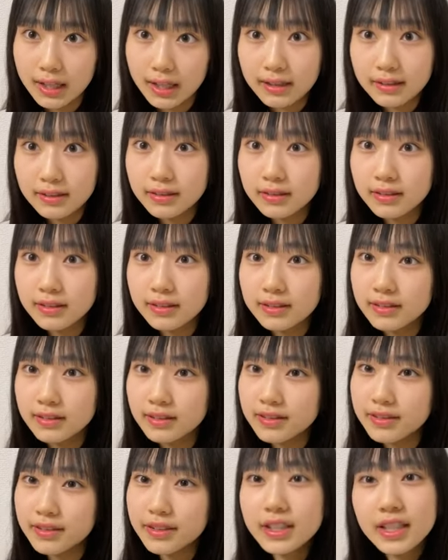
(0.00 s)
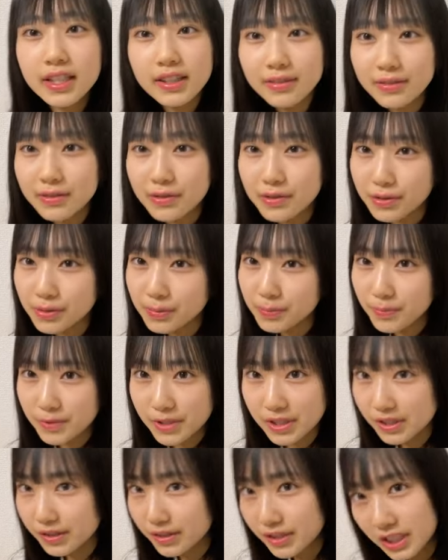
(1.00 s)
あの鳥取県の高校も
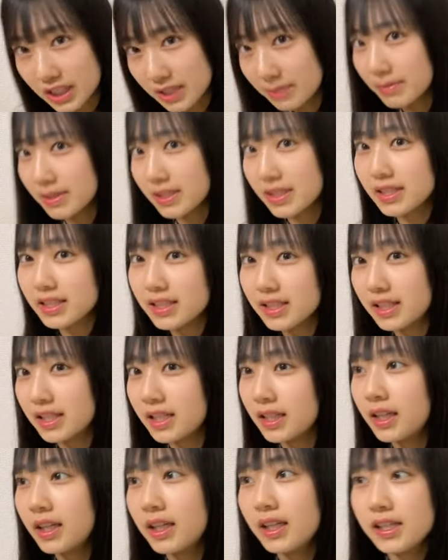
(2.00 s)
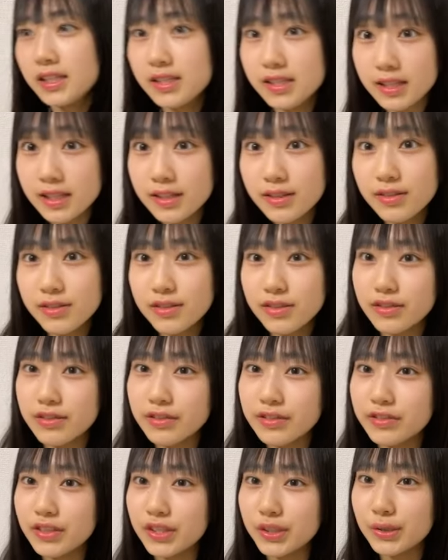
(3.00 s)
もちろん行きますし次の収
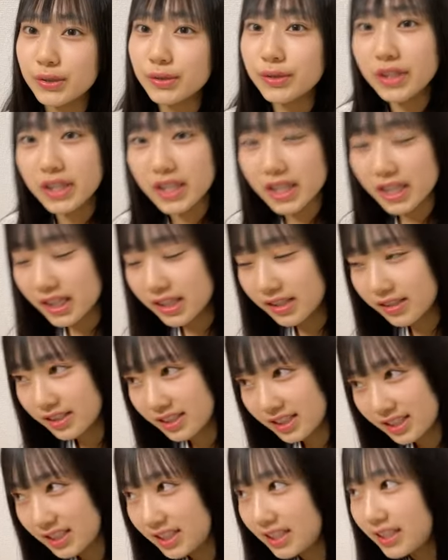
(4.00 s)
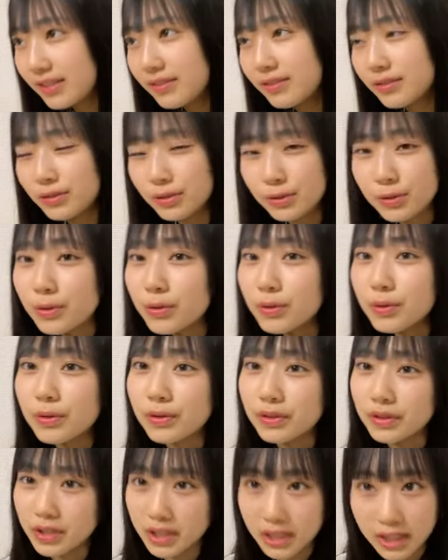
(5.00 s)
録は鳥取県ですしの高
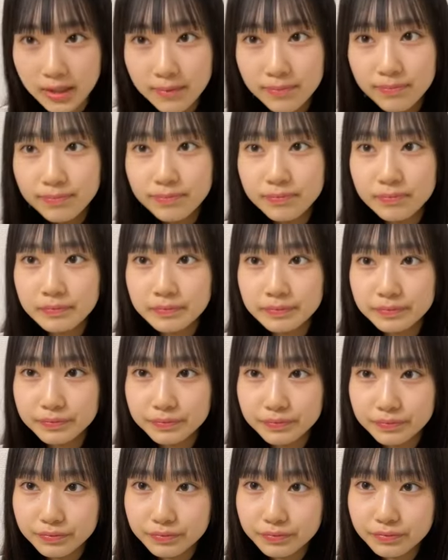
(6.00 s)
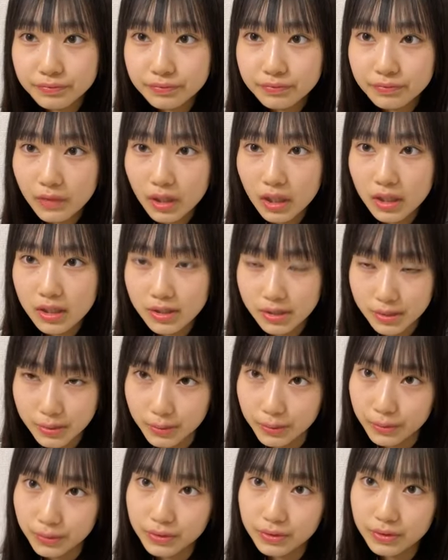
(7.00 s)
校にね
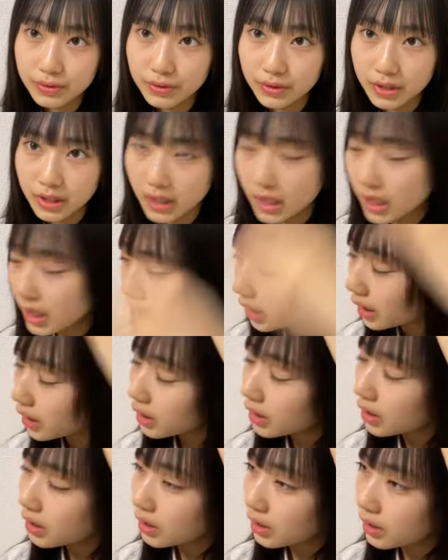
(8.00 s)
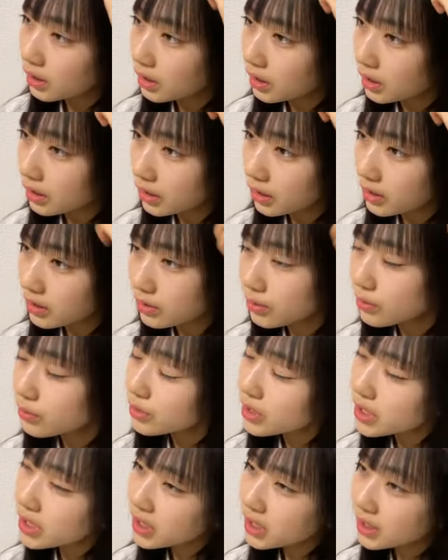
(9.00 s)
そうそれでそ
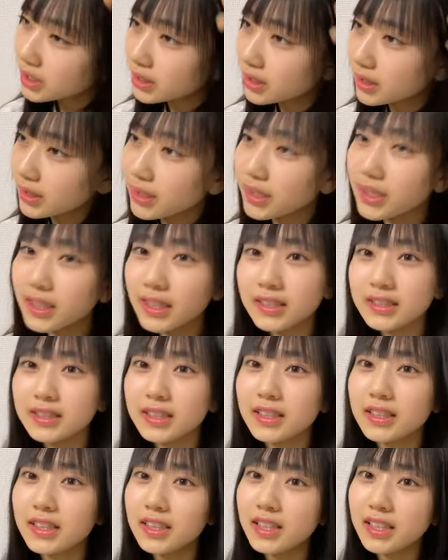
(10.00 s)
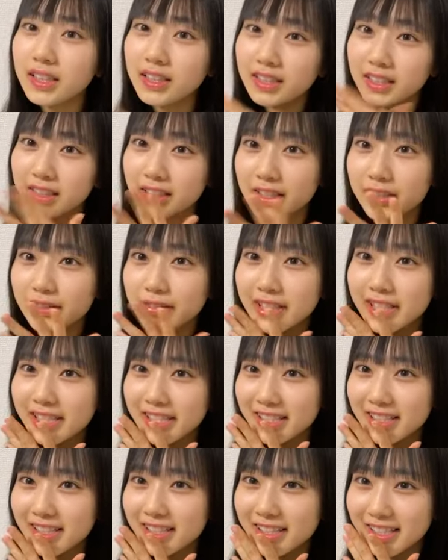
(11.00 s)
う嬉しかったなんかさキャーキャー言われ
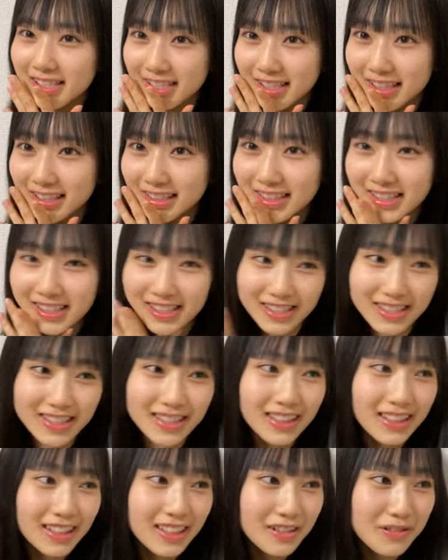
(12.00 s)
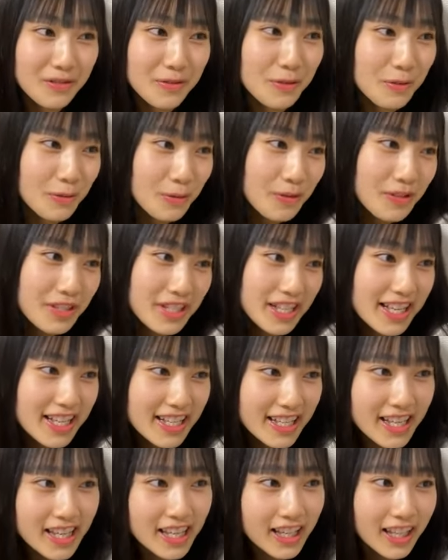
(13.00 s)
ちゃってさ私高校
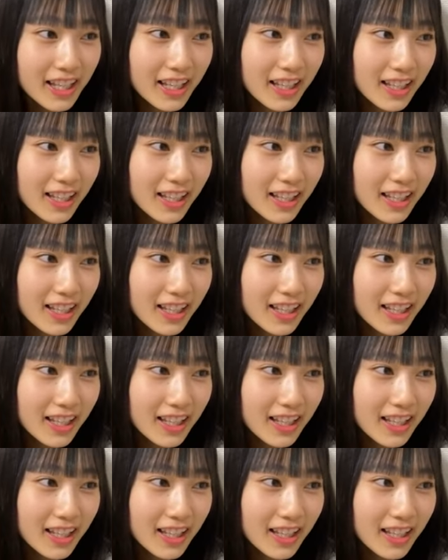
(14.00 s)
生に